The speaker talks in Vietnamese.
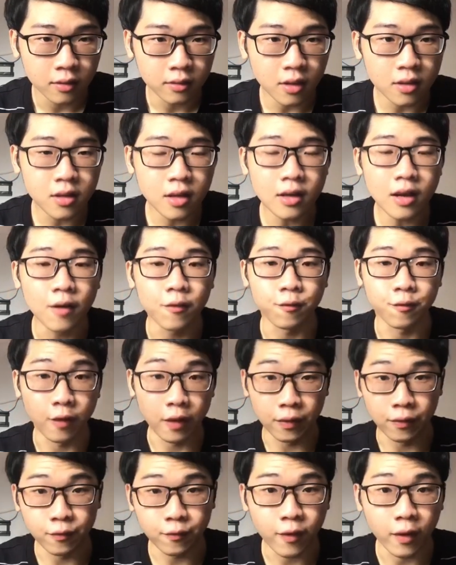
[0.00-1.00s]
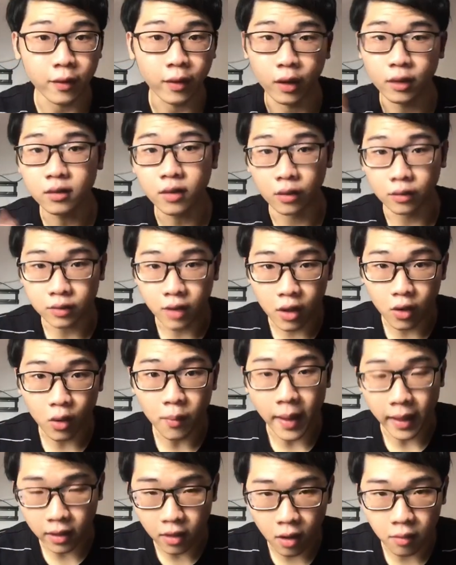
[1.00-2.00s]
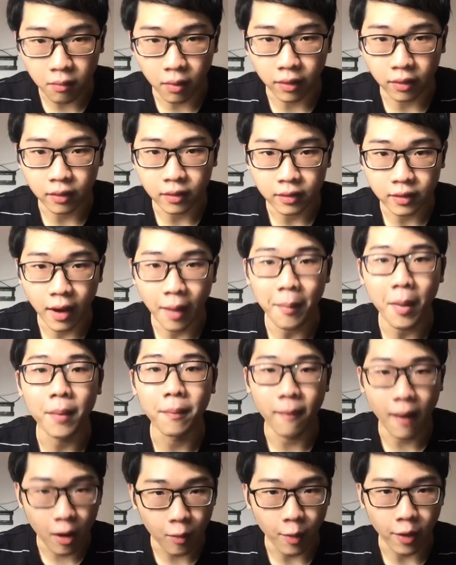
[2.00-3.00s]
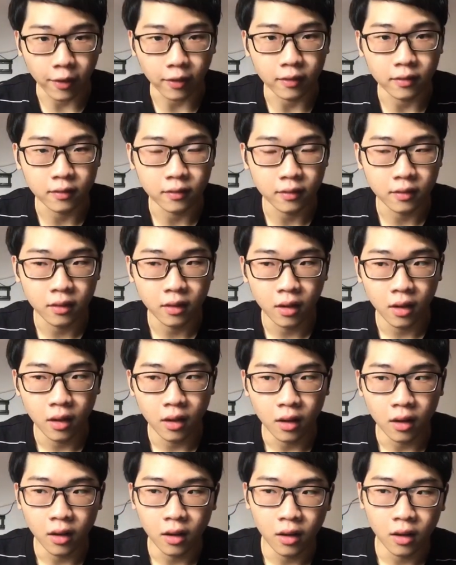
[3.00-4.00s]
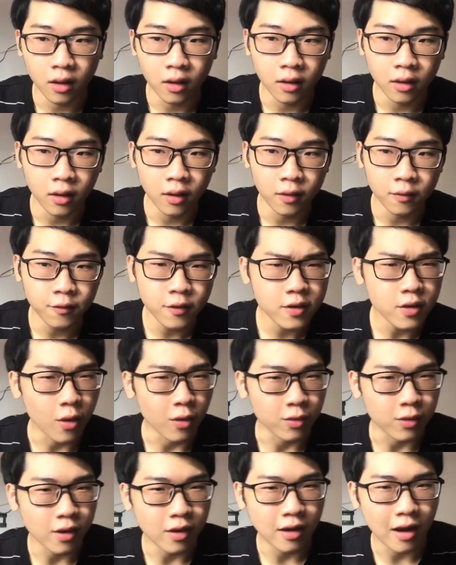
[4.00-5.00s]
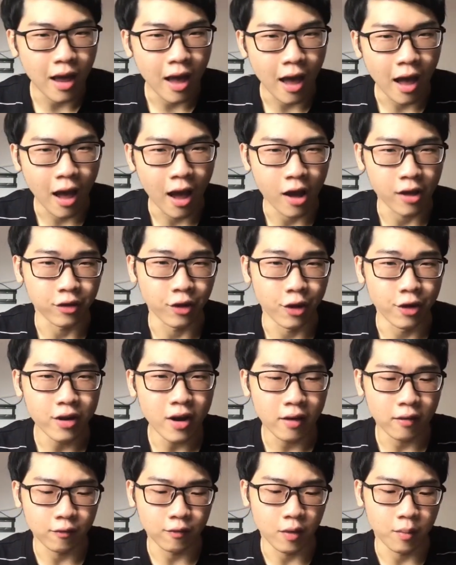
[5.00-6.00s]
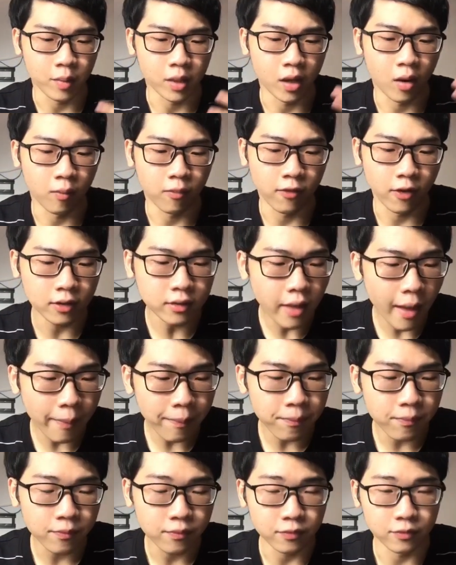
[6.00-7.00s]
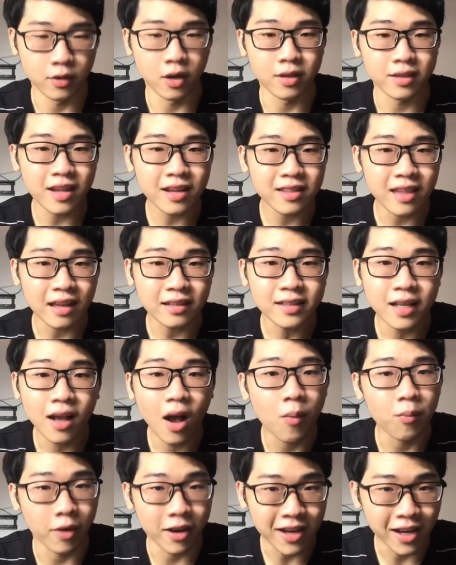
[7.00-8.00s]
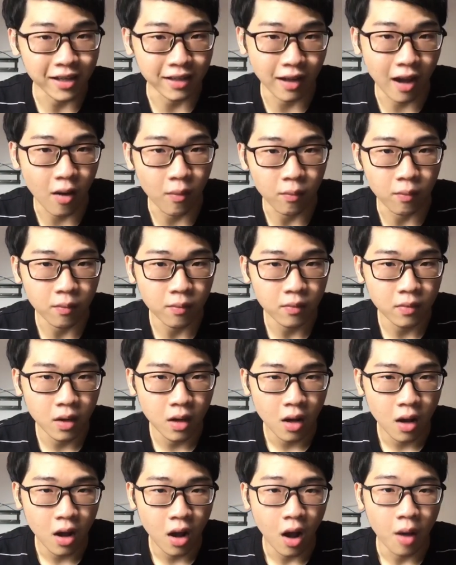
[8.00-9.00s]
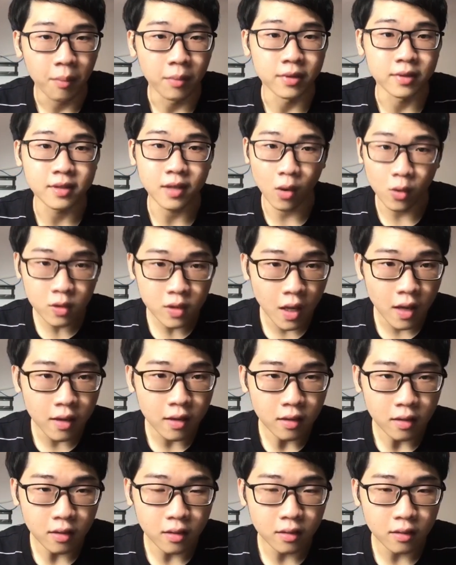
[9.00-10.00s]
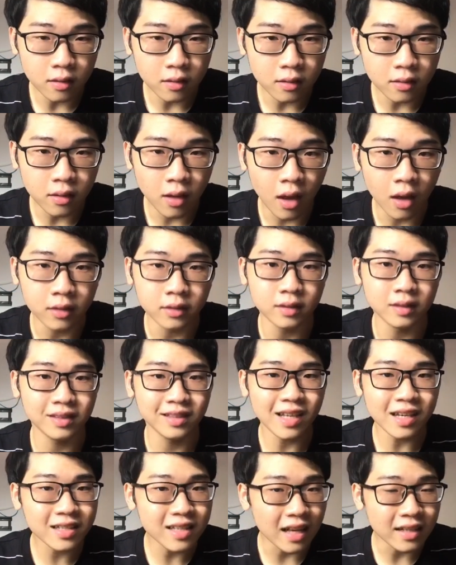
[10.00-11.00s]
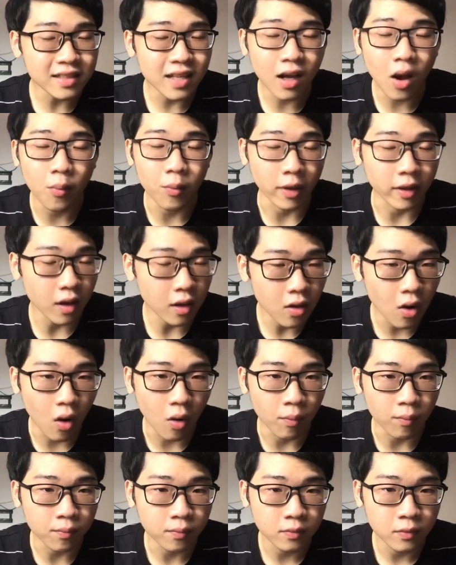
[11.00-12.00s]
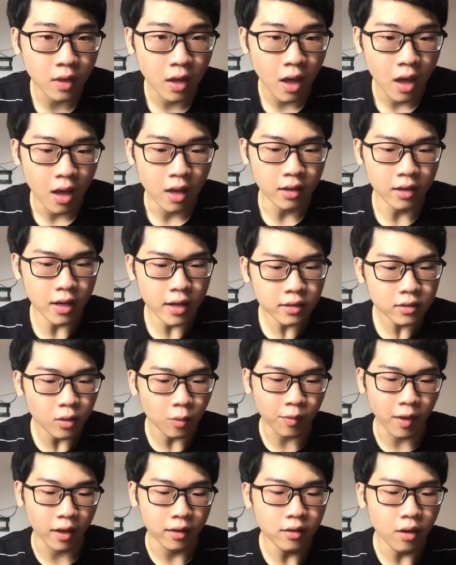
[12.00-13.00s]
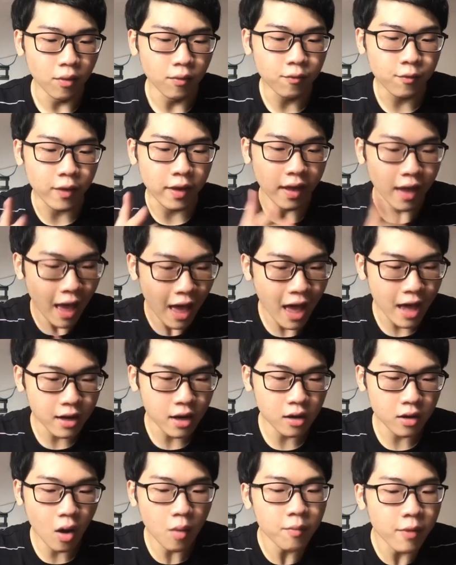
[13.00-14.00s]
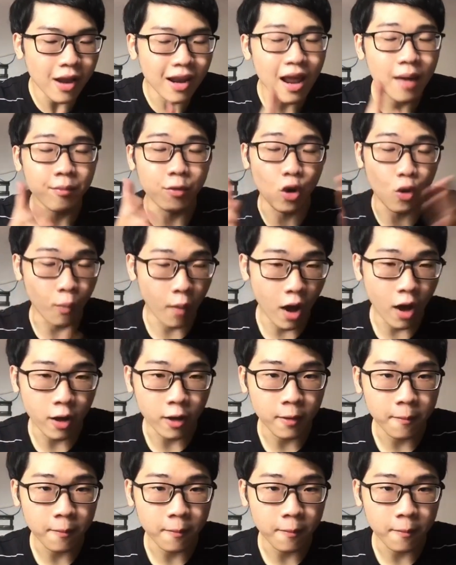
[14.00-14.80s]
đó chính là viện vào nỗi tự ti của bản thân mình để mà bao biện ví dụ như là nghĩ rằng vì mình học vấn thấp nên chắc chắn sẽ không thể thành công mình xấu xí nên chắc chắn sẽ không thể kết hôn liên tục khẳng định vì a nên không thể làm điều b